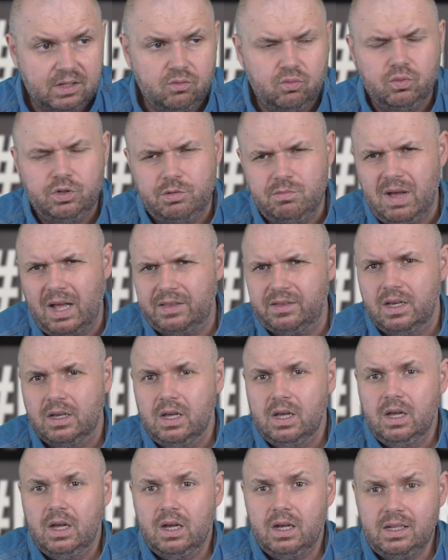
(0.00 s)
Ну, ребят,
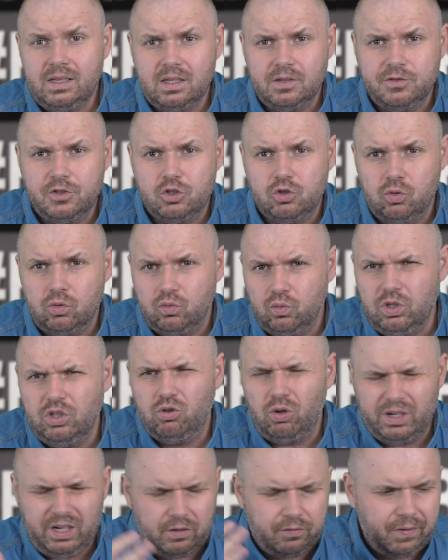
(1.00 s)
это все, ну не
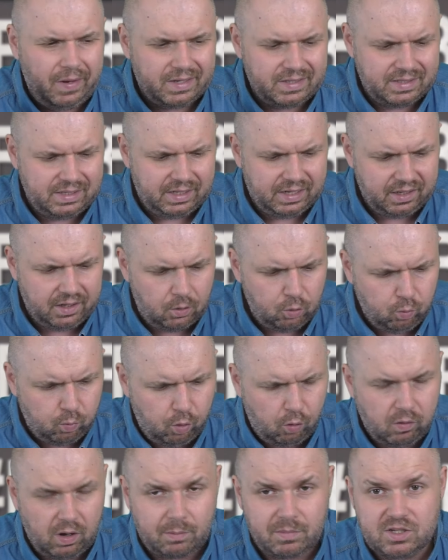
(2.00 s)
только Fire Stick, а для
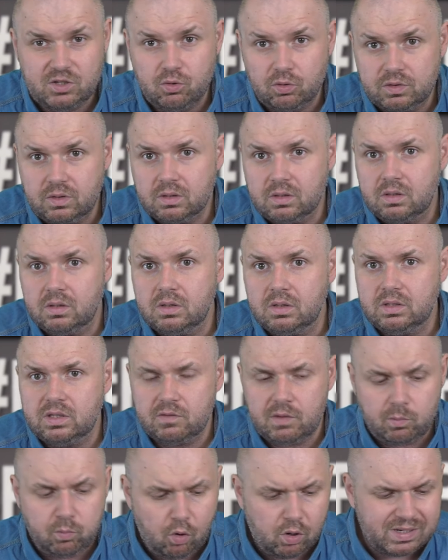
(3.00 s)
любого Amazon
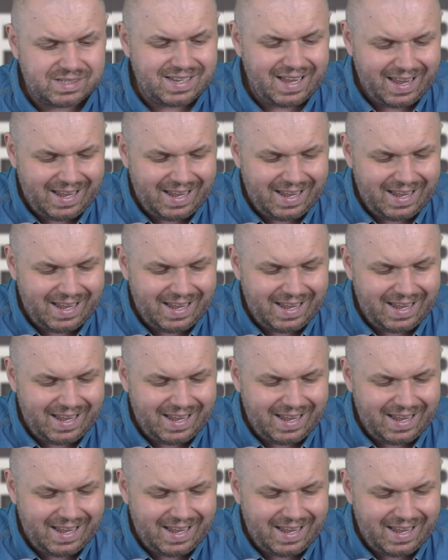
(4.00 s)
TV э, бокса.